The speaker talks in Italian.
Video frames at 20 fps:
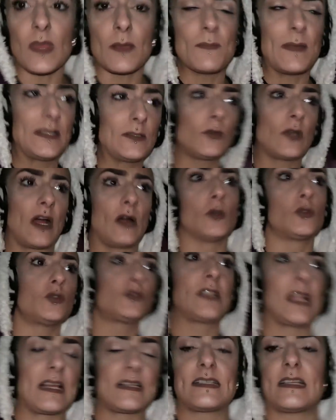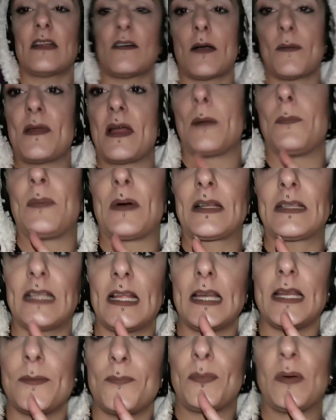Mi è durato tutta la sera, vabbè, a parte
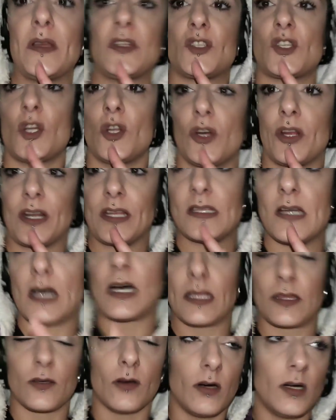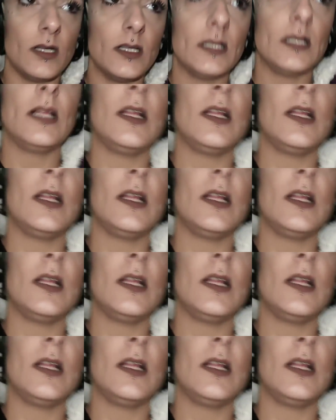il lip che ce l'ho ridato,